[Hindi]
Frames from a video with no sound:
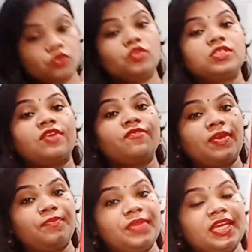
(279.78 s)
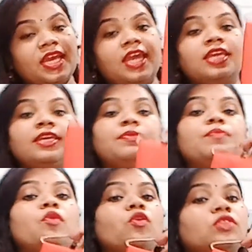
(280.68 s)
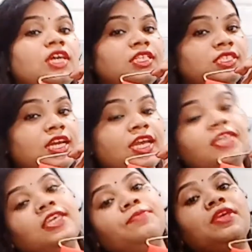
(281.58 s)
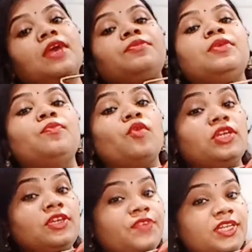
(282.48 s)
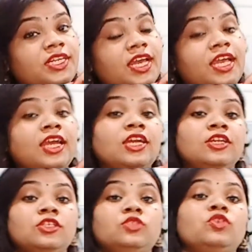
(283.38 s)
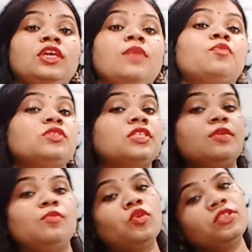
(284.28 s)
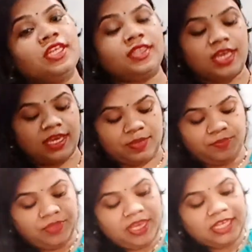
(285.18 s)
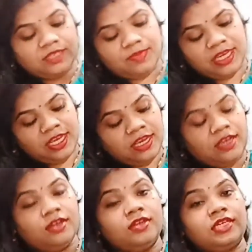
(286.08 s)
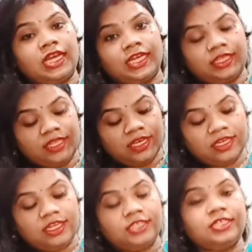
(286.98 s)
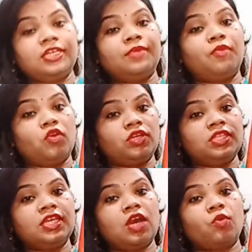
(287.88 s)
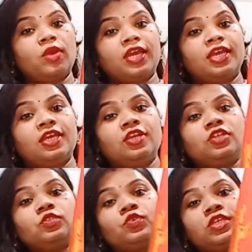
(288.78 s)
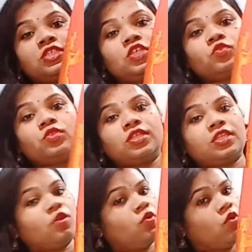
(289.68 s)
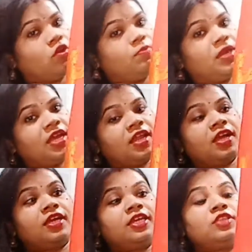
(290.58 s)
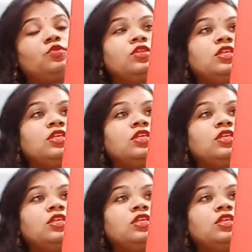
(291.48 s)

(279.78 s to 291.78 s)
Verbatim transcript: इसका फैब्रिक है ये भी बहुत अच्छा है ये भी आपकी बॉडी फिटेड है जो कि आपको स्लिम लुक देता है इसमें क्या कहते हैं नीचे बॉर्डर दिया हुआ है जो कि इसकी सुंदरता को और बढ़ा रहा है तो ये